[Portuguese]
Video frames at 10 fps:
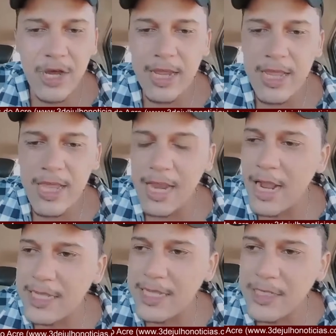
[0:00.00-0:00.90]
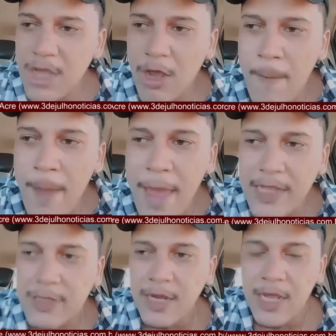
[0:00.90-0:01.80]
que a senhora pregasse fosse
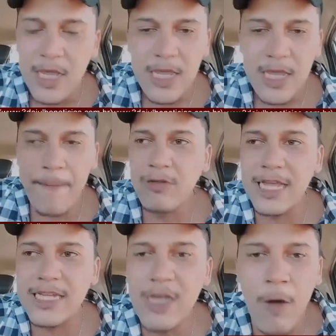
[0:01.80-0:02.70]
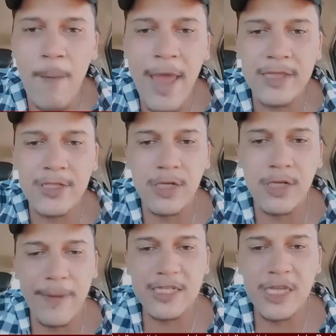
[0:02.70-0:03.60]
verdade, a senhora ia lá na casa do seu
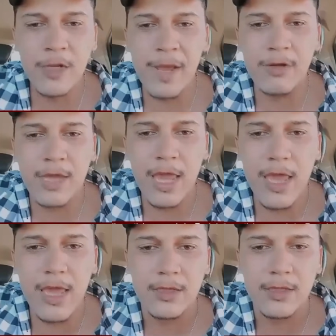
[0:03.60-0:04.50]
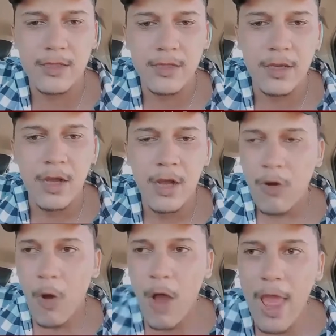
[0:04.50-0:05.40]
Alberto e ia perguntar seu
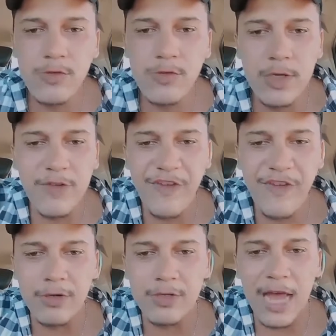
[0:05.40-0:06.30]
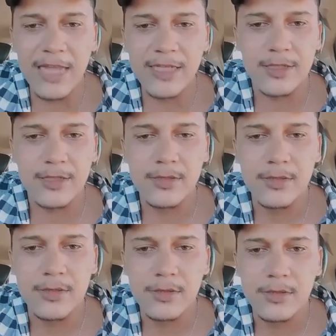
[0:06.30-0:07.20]
Alberto, o senhor tá passando pelo quê?
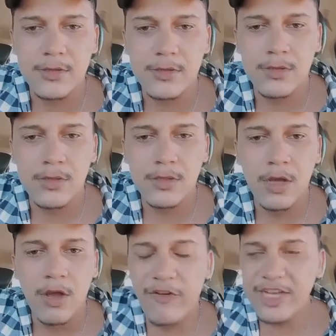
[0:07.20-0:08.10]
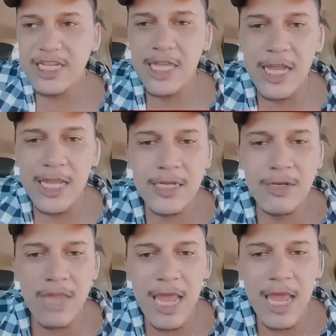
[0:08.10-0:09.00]
Qual é a tua dificuldade?